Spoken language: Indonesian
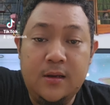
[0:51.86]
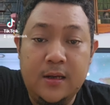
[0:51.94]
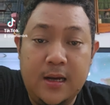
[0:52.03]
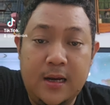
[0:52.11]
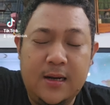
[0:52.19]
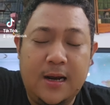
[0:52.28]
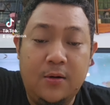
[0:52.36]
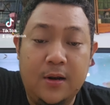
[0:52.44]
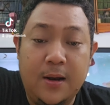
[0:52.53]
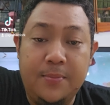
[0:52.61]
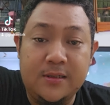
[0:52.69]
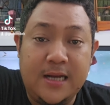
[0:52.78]
Ya, kalau
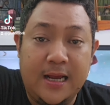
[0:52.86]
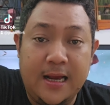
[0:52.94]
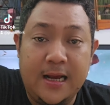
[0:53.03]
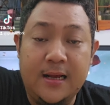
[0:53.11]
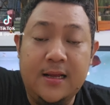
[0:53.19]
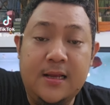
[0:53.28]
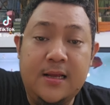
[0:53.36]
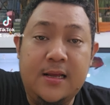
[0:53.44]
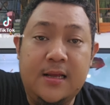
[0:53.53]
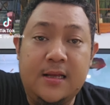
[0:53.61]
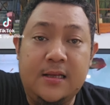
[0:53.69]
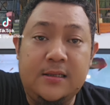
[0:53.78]
nggak percaya.
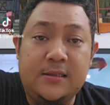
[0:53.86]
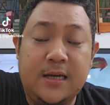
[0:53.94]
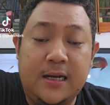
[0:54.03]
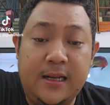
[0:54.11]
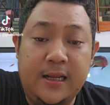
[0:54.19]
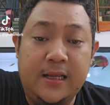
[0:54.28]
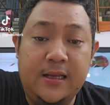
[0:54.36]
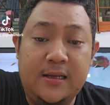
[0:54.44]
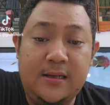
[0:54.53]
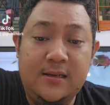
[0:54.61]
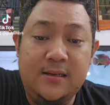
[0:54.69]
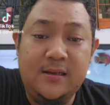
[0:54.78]
Jadi
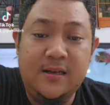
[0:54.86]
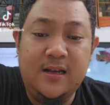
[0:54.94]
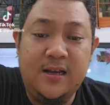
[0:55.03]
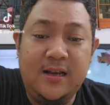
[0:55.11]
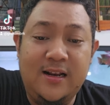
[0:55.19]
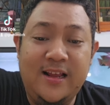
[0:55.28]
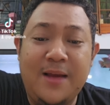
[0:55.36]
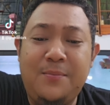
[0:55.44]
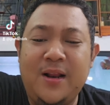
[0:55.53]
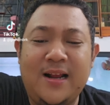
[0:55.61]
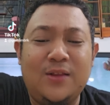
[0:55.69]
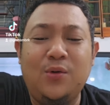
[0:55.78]
di
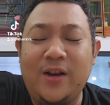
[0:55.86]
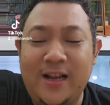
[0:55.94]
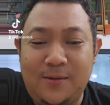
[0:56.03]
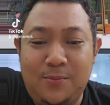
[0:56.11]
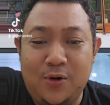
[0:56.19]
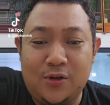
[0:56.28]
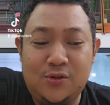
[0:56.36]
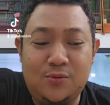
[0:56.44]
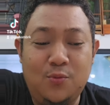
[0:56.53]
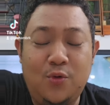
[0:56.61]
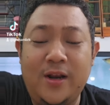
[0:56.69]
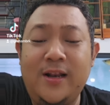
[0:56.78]
Amerika tuh real bos
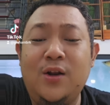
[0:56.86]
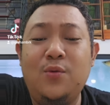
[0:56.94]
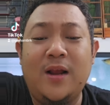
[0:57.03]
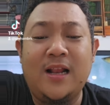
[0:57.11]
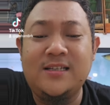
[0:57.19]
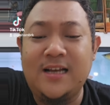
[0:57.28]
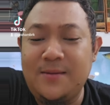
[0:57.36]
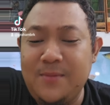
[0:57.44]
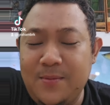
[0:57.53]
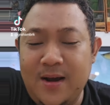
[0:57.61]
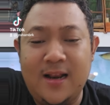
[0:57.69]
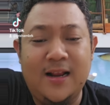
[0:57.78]
mungkin di luaran sana
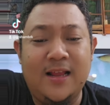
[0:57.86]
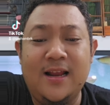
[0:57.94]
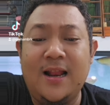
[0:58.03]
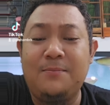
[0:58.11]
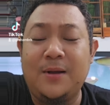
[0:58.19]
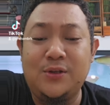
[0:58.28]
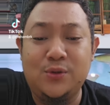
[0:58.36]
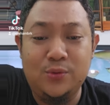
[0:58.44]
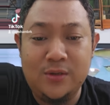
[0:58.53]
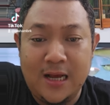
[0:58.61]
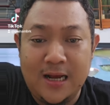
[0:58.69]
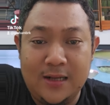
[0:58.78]
memang harganya 8
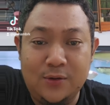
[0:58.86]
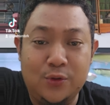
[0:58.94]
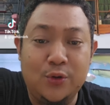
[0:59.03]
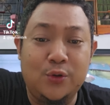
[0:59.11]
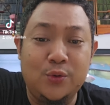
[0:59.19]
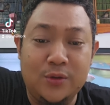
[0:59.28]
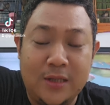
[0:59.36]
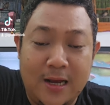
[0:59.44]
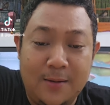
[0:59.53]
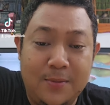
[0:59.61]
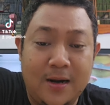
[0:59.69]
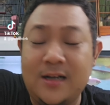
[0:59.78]
juta 7
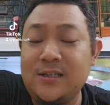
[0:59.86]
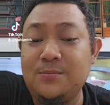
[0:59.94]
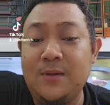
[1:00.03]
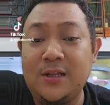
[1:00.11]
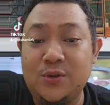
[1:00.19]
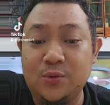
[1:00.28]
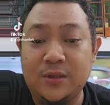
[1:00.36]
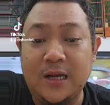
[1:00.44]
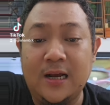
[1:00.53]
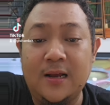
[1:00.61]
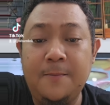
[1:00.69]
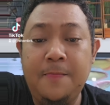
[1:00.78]
juta bahkan 9
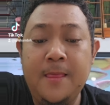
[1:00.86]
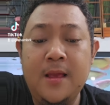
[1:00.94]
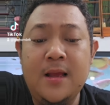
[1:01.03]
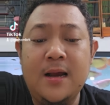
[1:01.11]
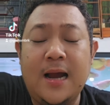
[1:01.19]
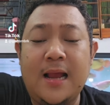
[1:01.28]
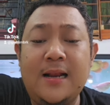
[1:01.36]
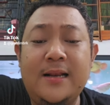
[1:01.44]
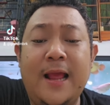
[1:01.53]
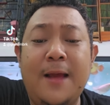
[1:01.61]
juta karena di